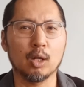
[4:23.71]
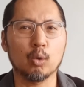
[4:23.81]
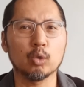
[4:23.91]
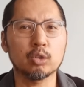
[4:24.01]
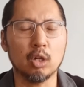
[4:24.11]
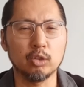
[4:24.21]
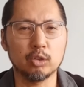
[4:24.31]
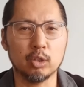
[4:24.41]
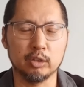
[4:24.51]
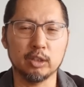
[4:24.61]
갖고
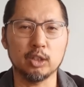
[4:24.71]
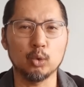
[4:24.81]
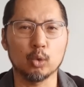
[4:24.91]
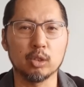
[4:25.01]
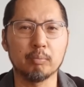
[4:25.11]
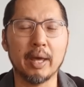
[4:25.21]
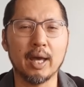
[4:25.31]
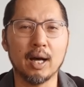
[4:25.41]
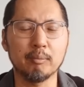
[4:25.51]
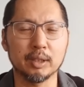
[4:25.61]
천천히 진도를
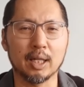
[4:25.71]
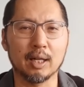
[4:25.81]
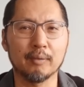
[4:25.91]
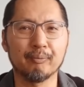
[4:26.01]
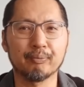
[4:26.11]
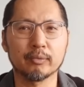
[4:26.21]
빼야 합니다.